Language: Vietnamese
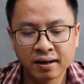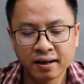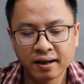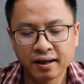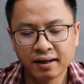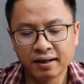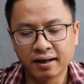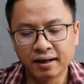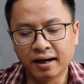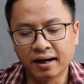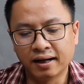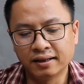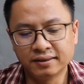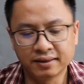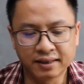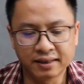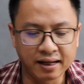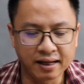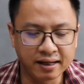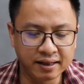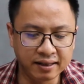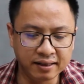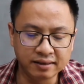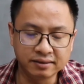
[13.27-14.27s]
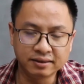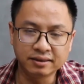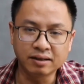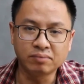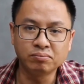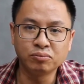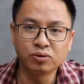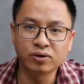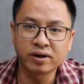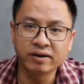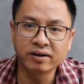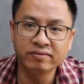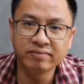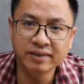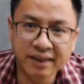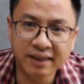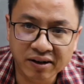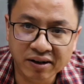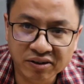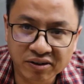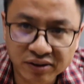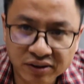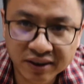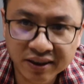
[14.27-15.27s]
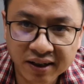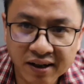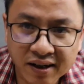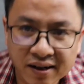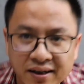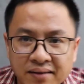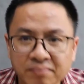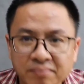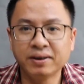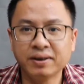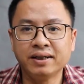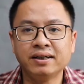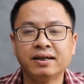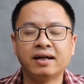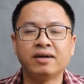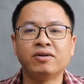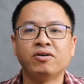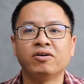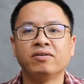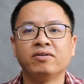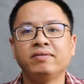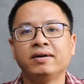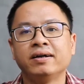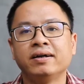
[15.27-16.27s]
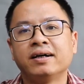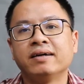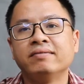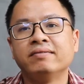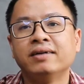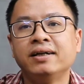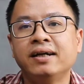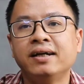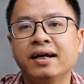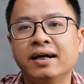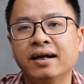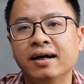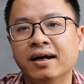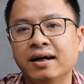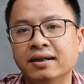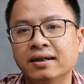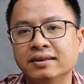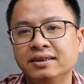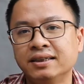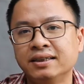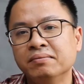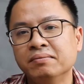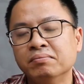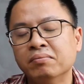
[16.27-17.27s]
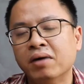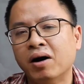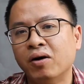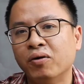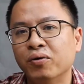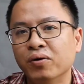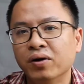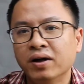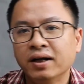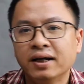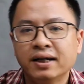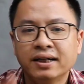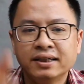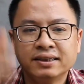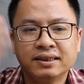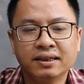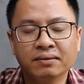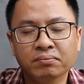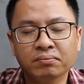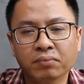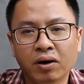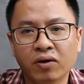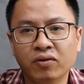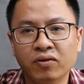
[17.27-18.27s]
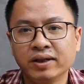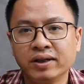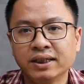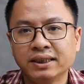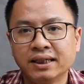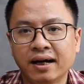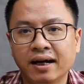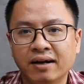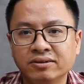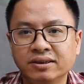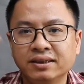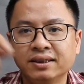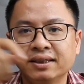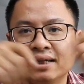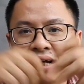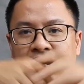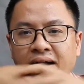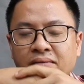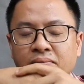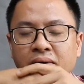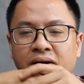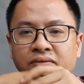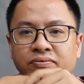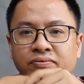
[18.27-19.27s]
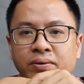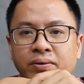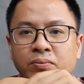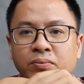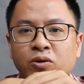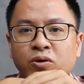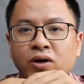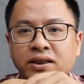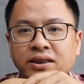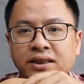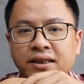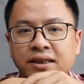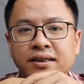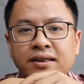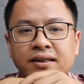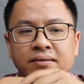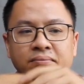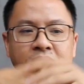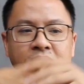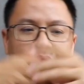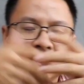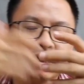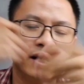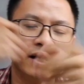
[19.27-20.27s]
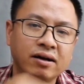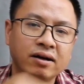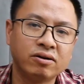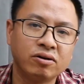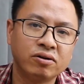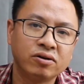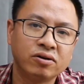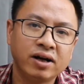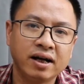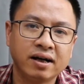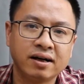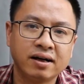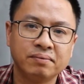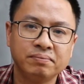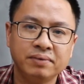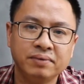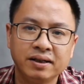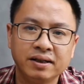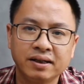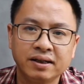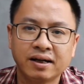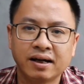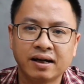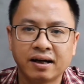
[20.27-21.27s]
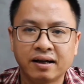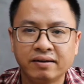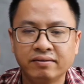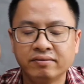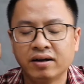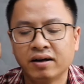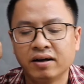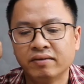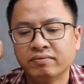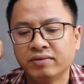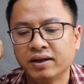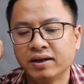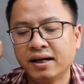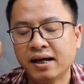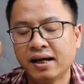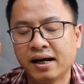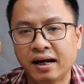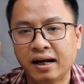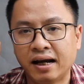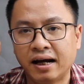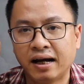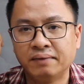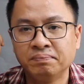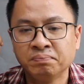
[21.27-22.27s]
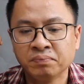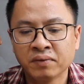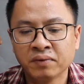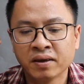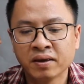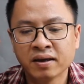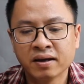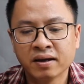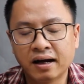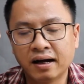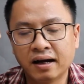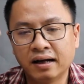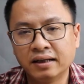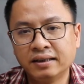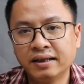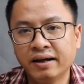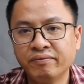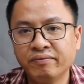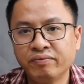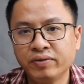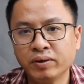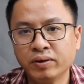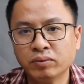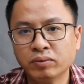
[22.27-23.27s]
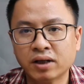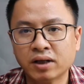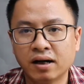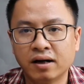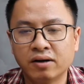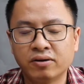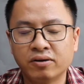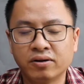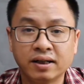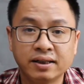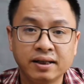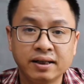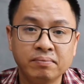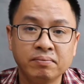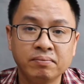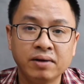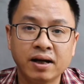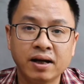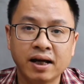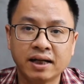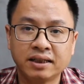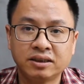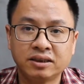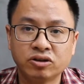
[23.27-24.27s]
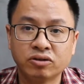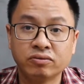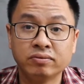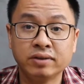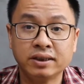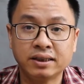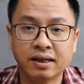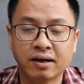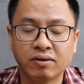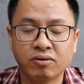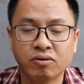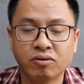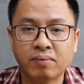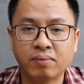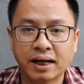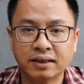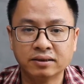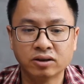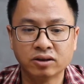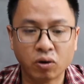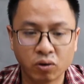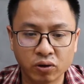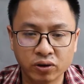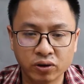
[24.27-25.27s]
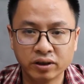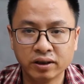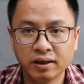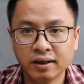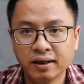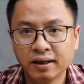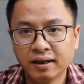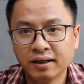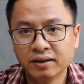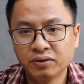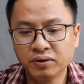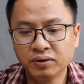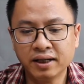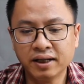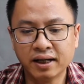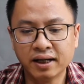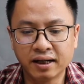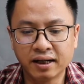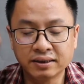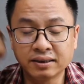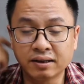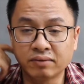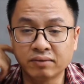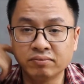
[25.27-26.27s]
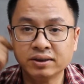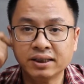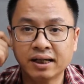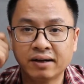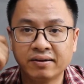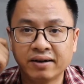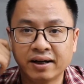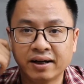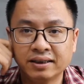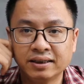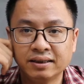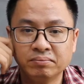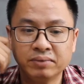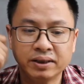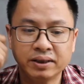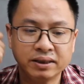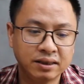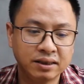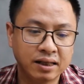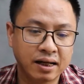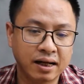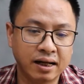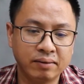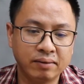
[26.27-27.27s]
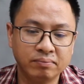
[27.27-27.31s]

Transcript: à, Thực ra thì trong một cái video trước ấy, mình đã nói về cái vấn đề ờ, chỉnh màu chỉnh màu video như thế nào bằng Filmora 9 thì mình đã có đề cập đến cái ờ, vấn đề là à, thêm filter hoặc là thêm LUT cho video của bạn rồi Tuy nhiên là trong video này thì mình à,